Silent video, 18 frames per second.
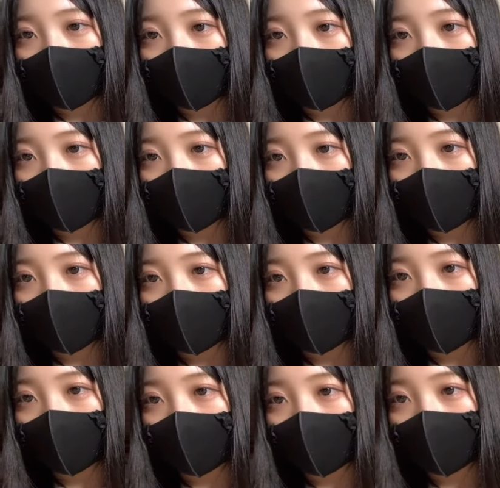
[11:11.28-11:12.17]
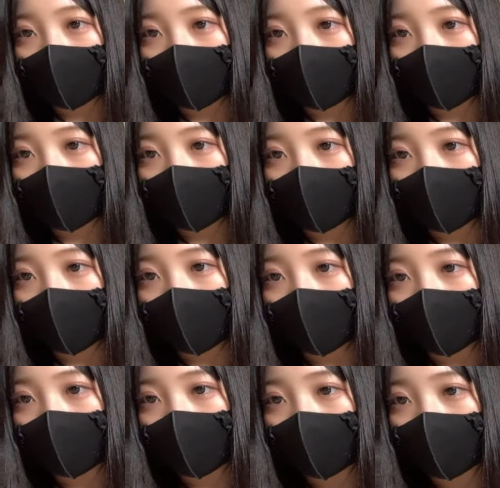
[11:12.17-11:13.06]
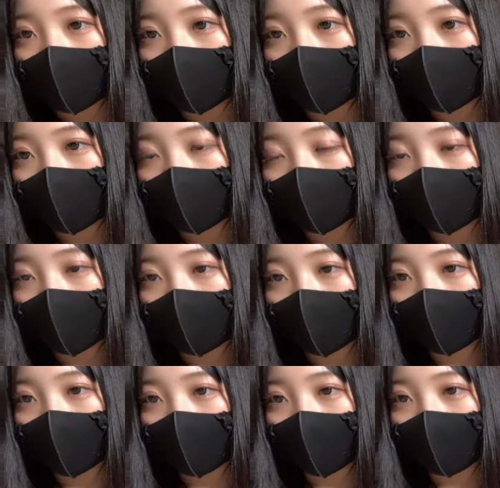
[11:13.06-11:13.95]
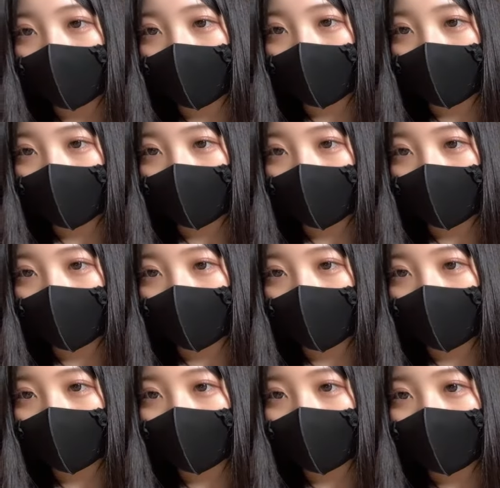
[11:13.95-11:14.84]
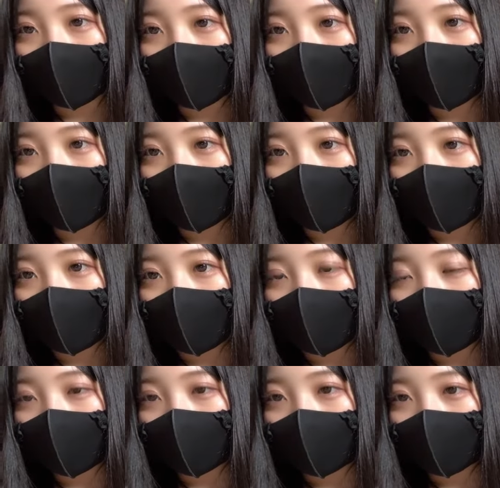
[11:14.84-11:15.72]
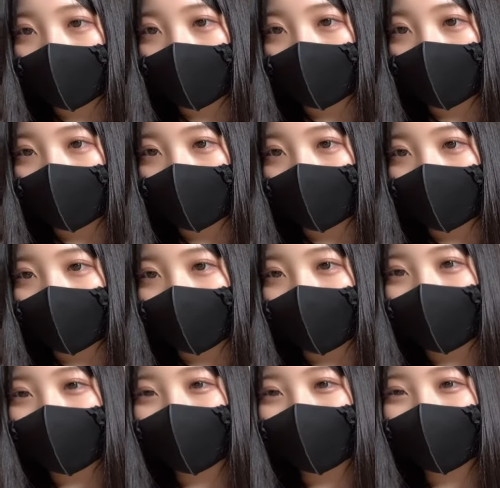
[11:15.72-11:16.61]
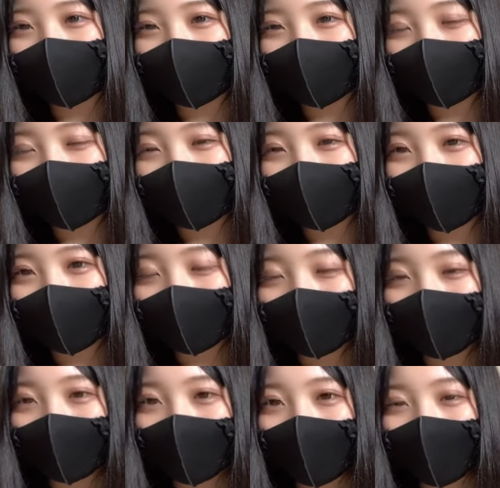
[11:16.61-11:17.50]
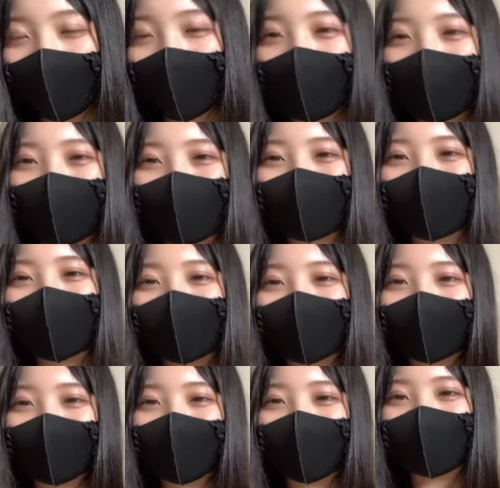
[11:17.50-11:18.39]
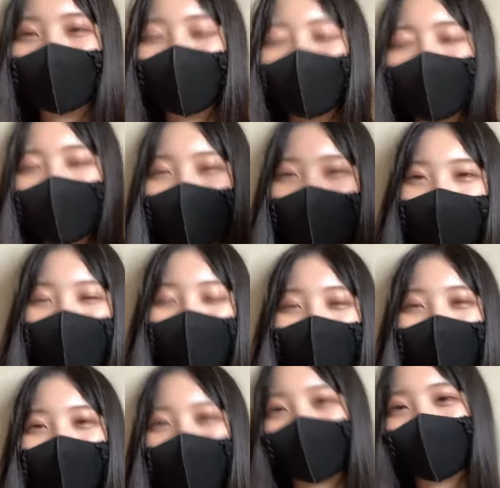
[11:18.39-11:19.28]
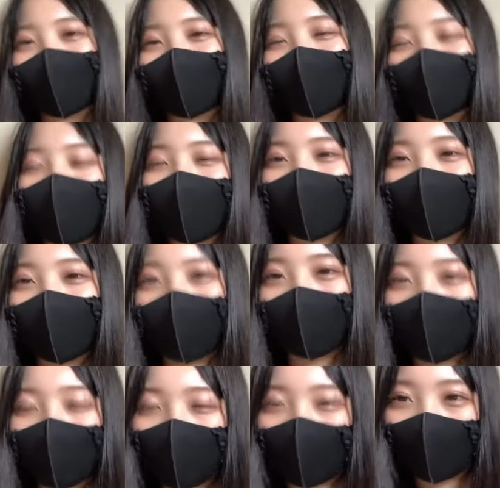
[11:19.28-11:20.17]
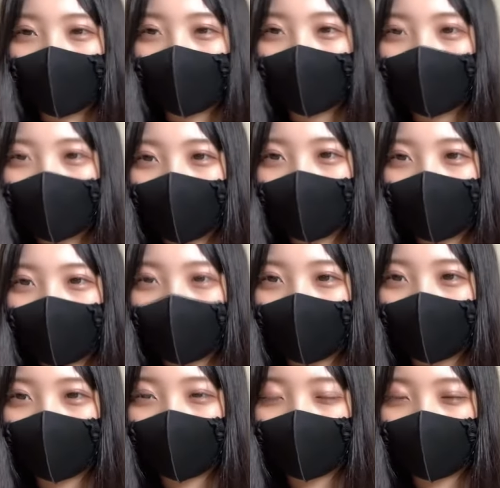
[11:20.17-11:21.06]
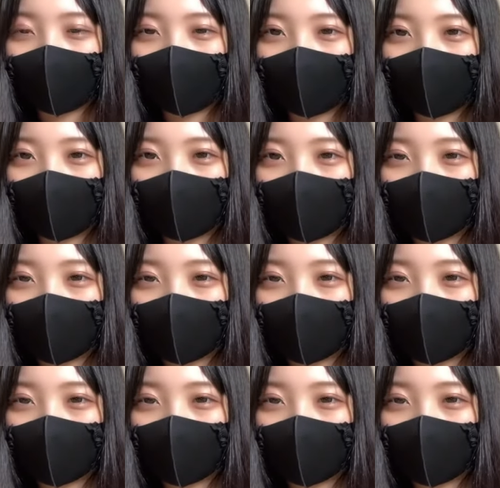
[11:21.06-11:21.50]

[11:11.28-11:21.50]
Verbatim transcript: 8期生として1期生が加入ミルさん8期生えでも絶対全員大型新人がめっちゃ面白いと思うんですけど